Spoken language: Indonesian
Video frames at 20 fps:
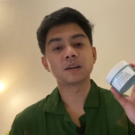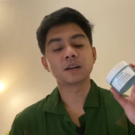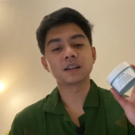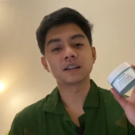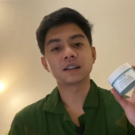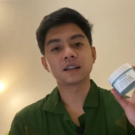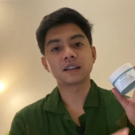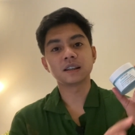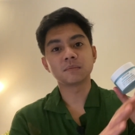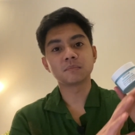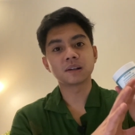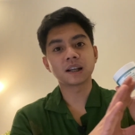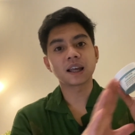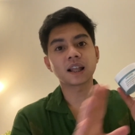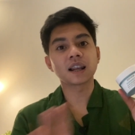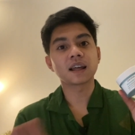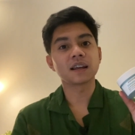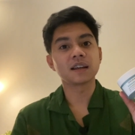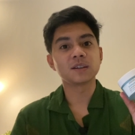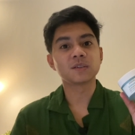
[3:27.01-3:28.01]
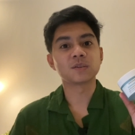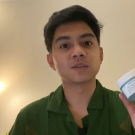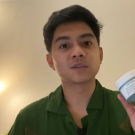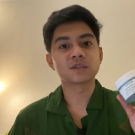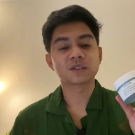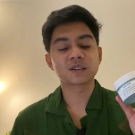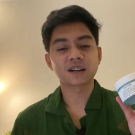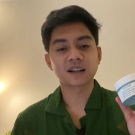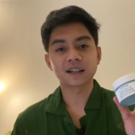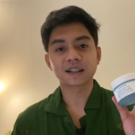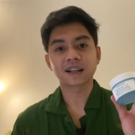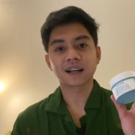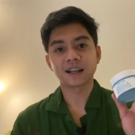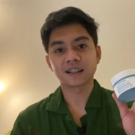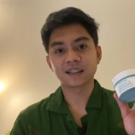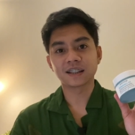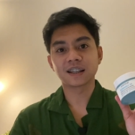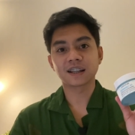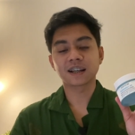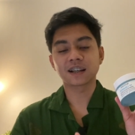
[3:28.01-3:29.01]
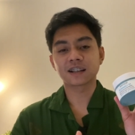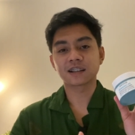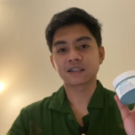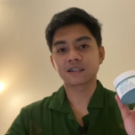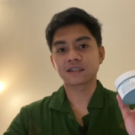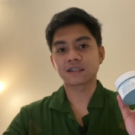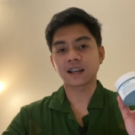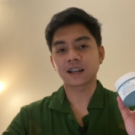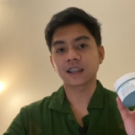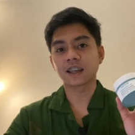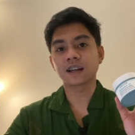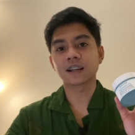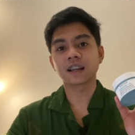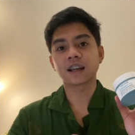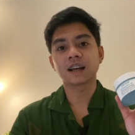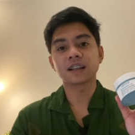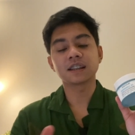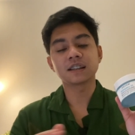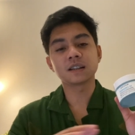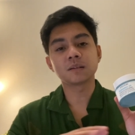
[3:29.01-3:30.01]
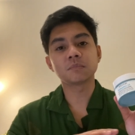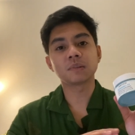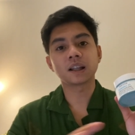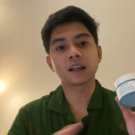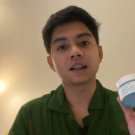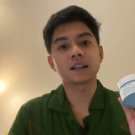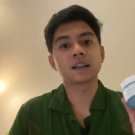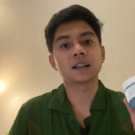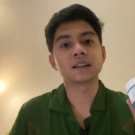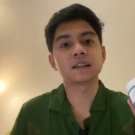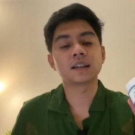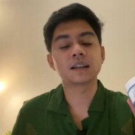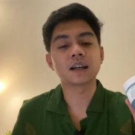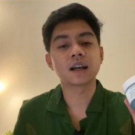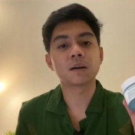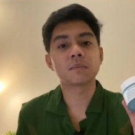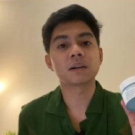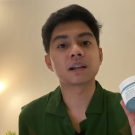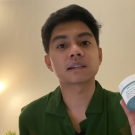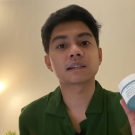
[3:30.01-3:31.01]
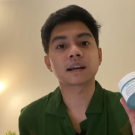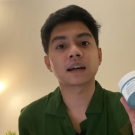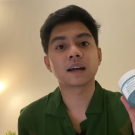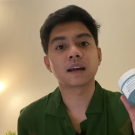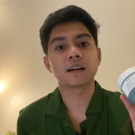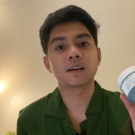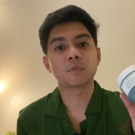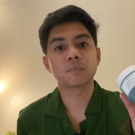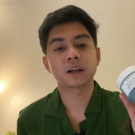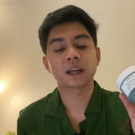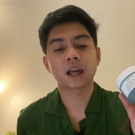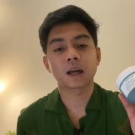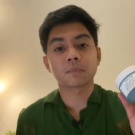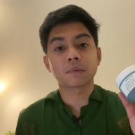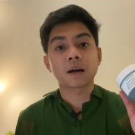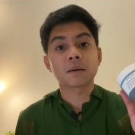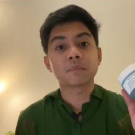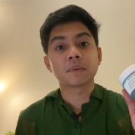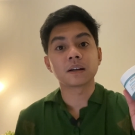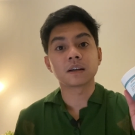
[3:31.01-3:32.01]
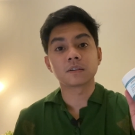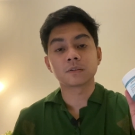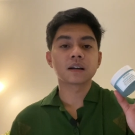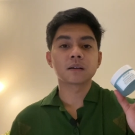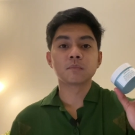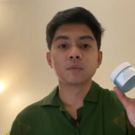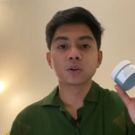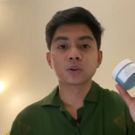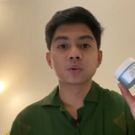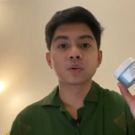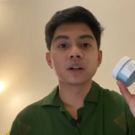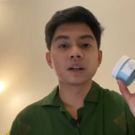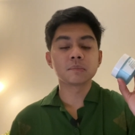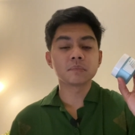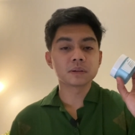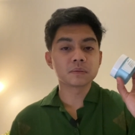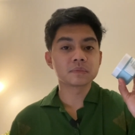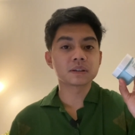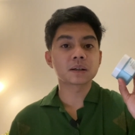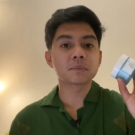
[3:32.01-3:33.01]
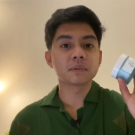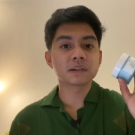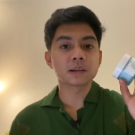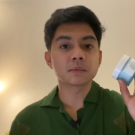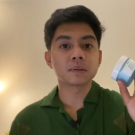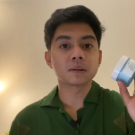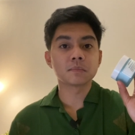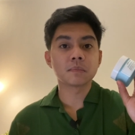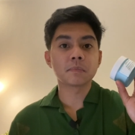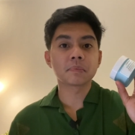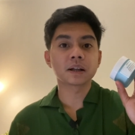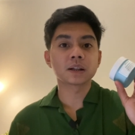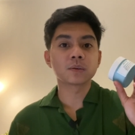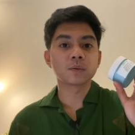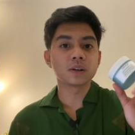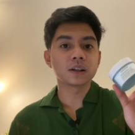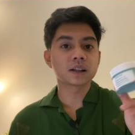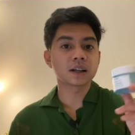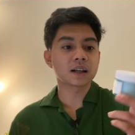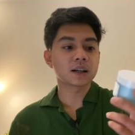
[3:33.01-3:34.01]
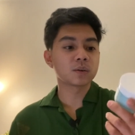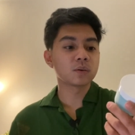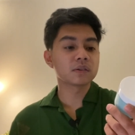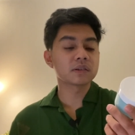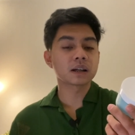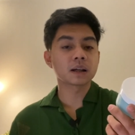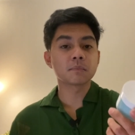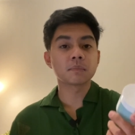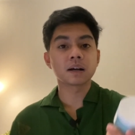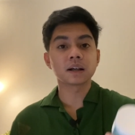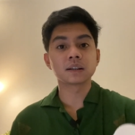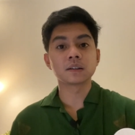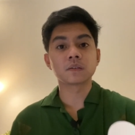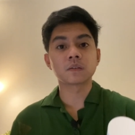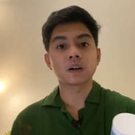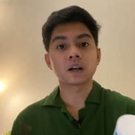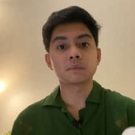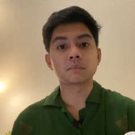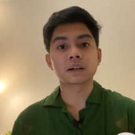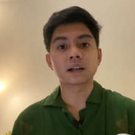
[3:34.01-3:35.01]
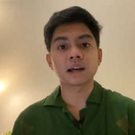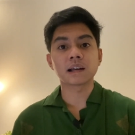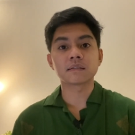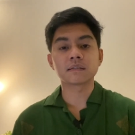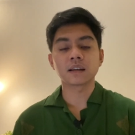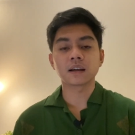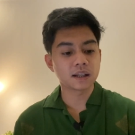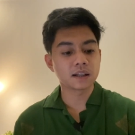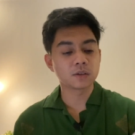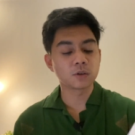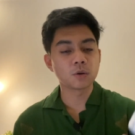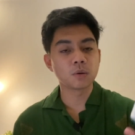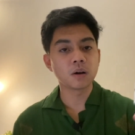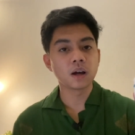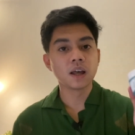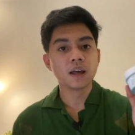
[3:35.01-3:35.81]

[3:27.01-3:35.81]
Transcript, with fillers: jadi meleleh gitu ngerti nggak jadi saking ringannya dia meleleh dan jadi nggak berasa kayak lo pakai apa-apa gitu menurut gue ini benar-benar bisa melembabkan kulit karena gue sering banget di ruangan ber AC kalau gue